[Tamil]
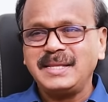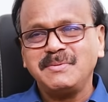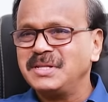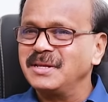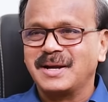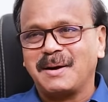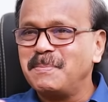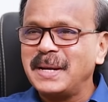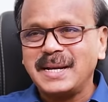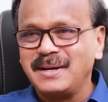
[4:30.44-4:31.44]
அது வந்து
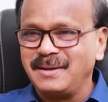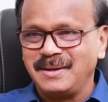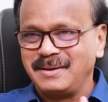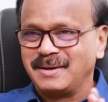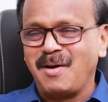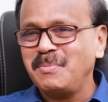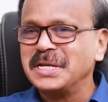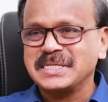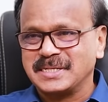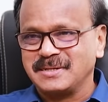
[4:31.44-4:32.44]
கம்ப்ளீட்டாக
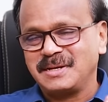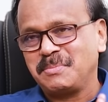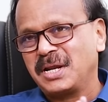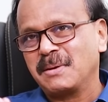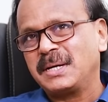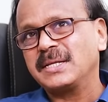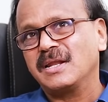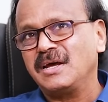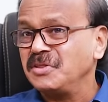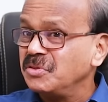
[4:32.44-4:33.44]
காம்பினேஷன் இப்போ நீங்கள்
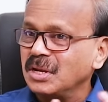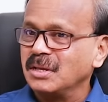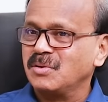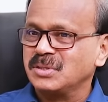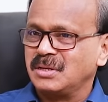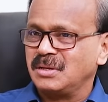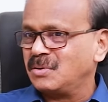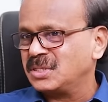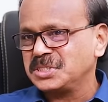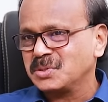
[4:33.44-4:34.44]
பார்த்தீங்கன்னா இந்தியில் இருபத்தி
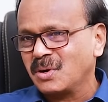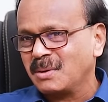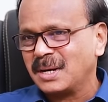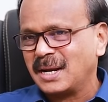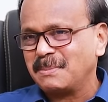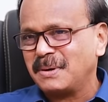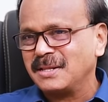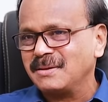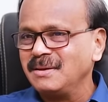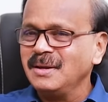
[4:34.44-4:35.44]
இருபத்தஞ்சு கோடி ரூபாய் கலெக்ட்
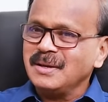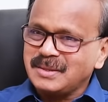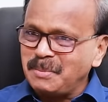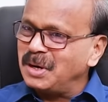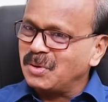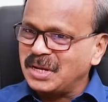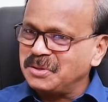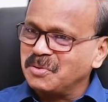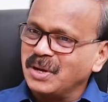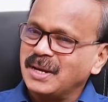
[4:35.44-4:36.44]
பண்ணது தமிழில் ஒரு
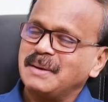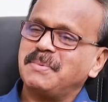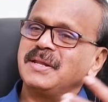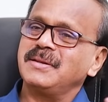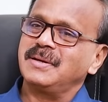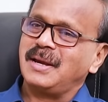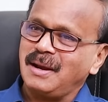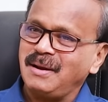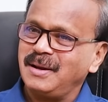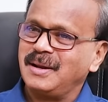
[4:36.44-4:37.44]
ஐந்து கோடி கலெக்ட் பண்ணது
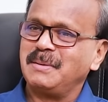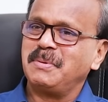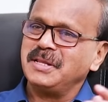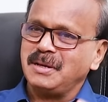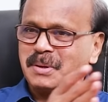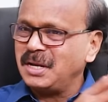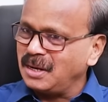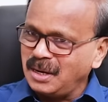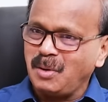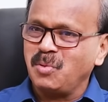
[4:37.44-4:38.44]
கேரளாவில் கலெக்ட் பண்ணது
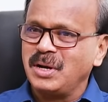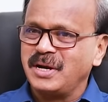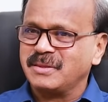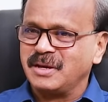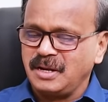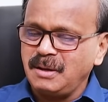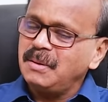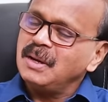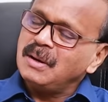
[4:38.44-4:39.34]
அப்படின்னு எல்லா ஊர்லேயும் எடுத்தீங்கன்னா